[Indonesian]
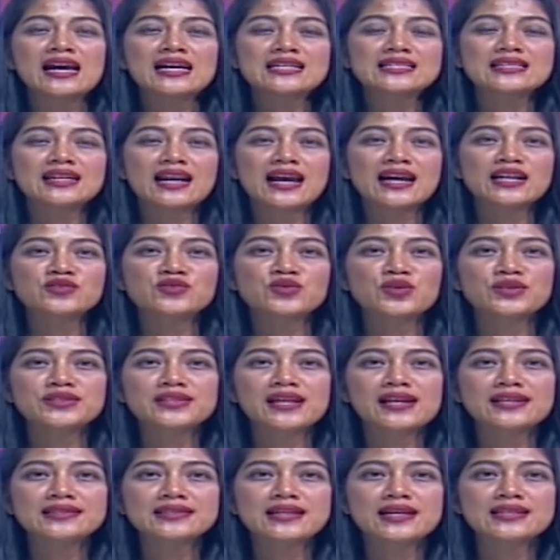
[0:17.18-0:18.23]
Selain
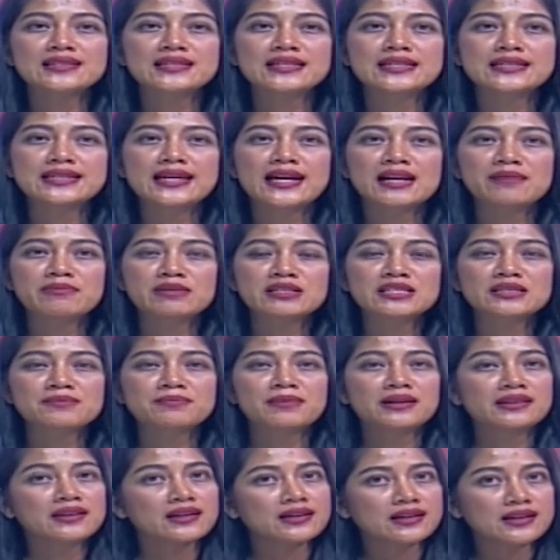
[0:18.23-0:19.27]
sosialisasi dalam
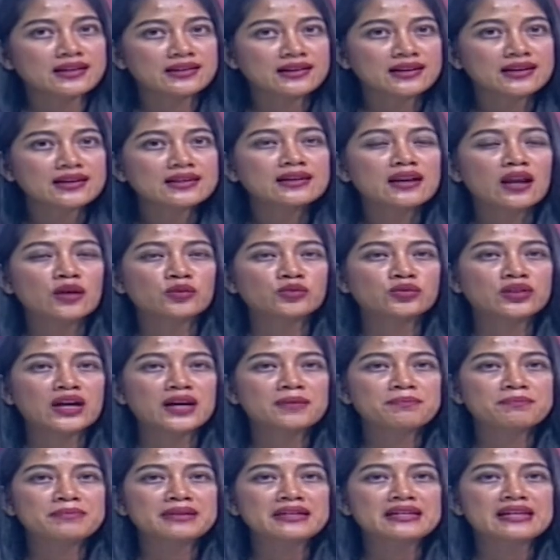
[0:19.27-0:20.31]
kesempatan ini
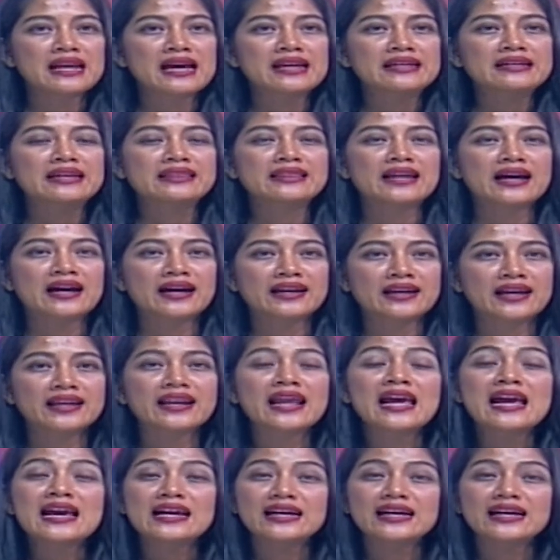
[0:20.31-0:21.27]
dilakukan penandatanganan